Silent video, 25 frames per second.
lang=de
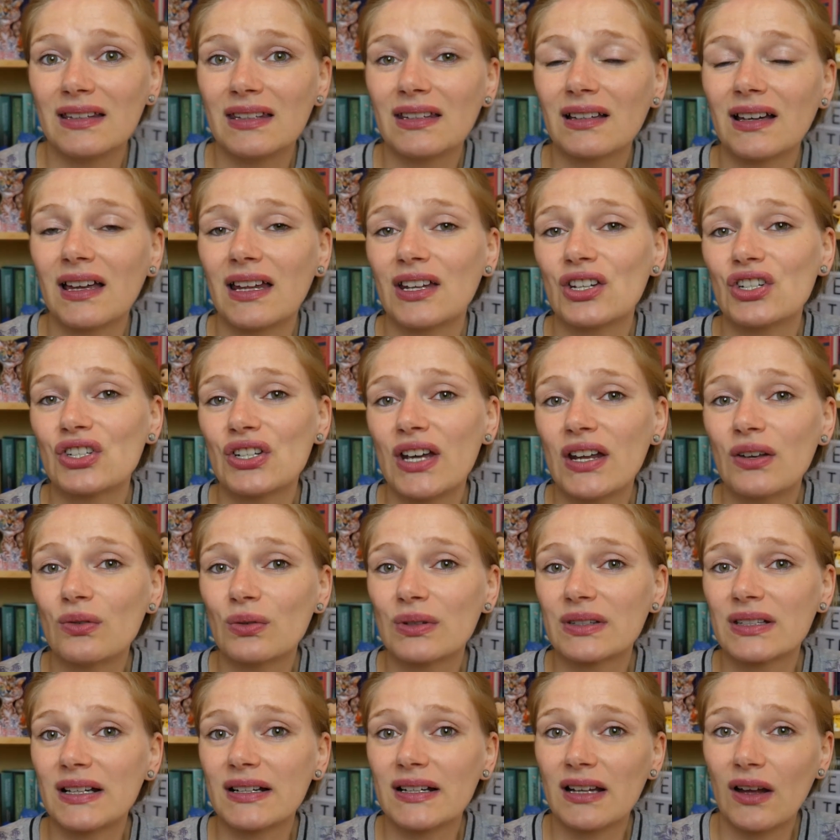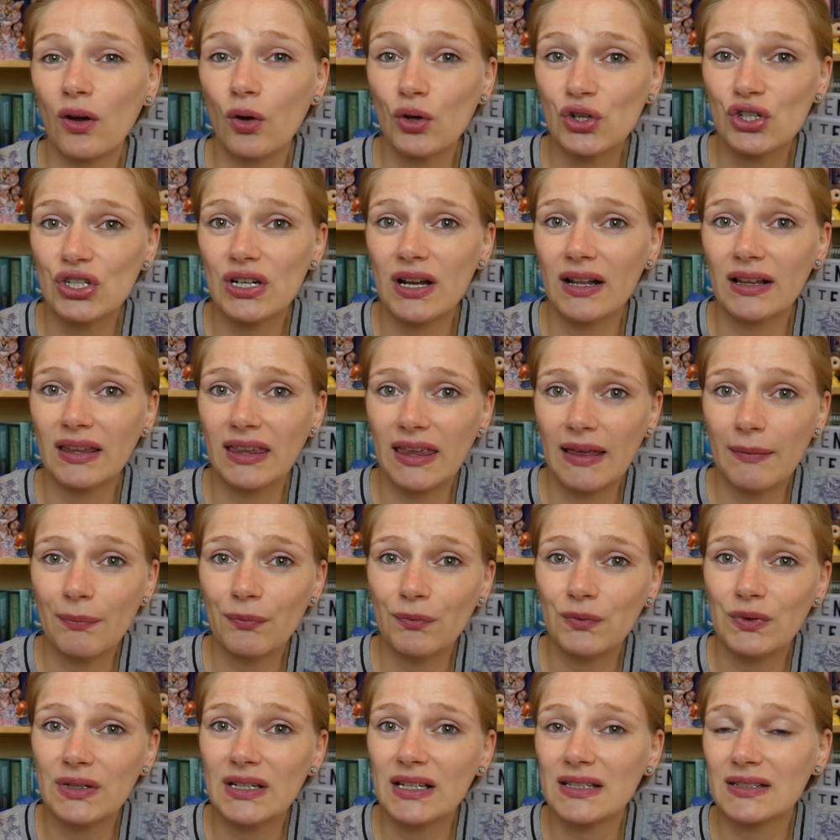ihre Entscheidung ist halt
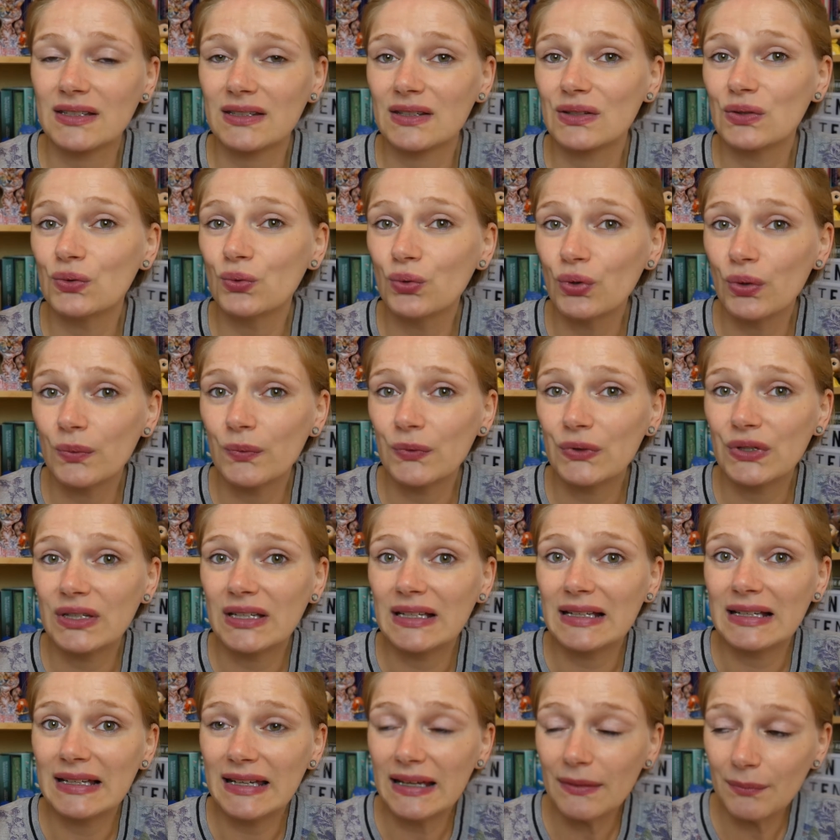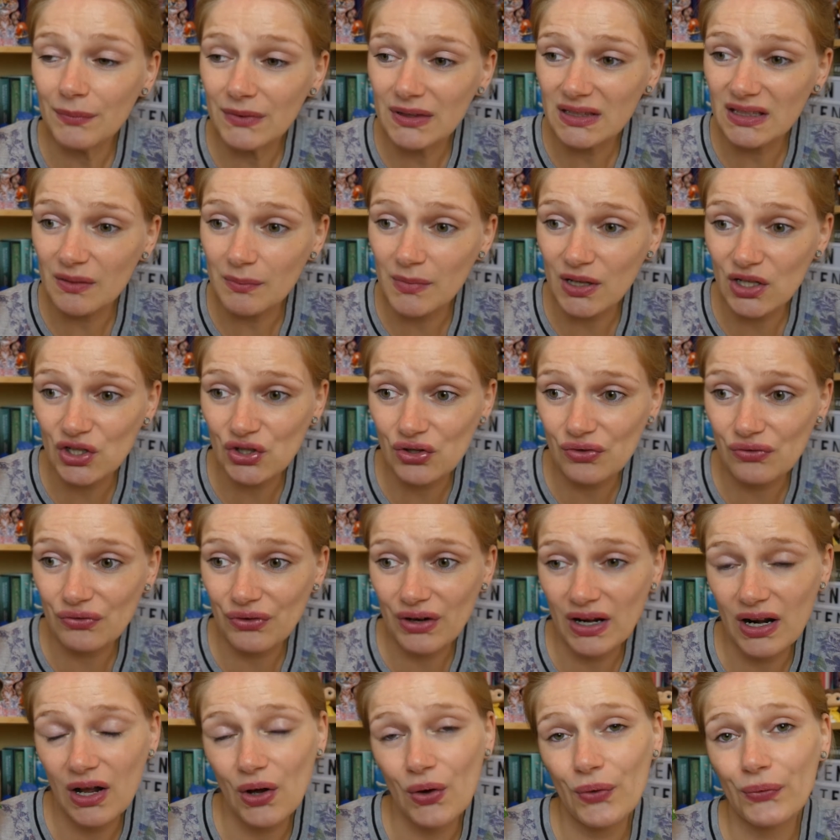ausschlaggebend, wie das zukünftige Leben dieser Menschen
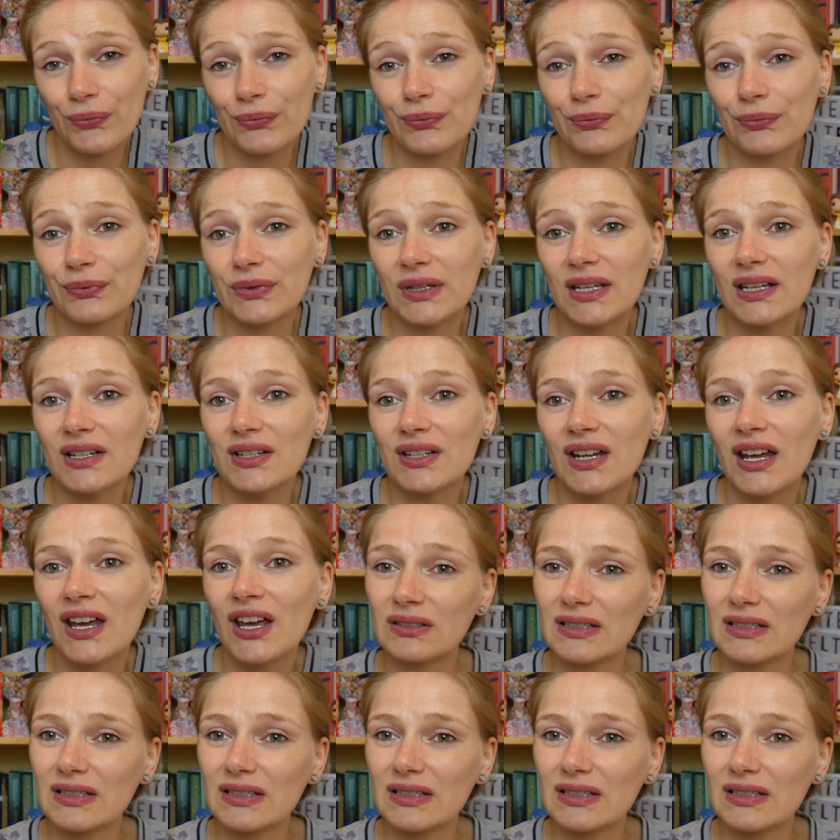verlaufen wird.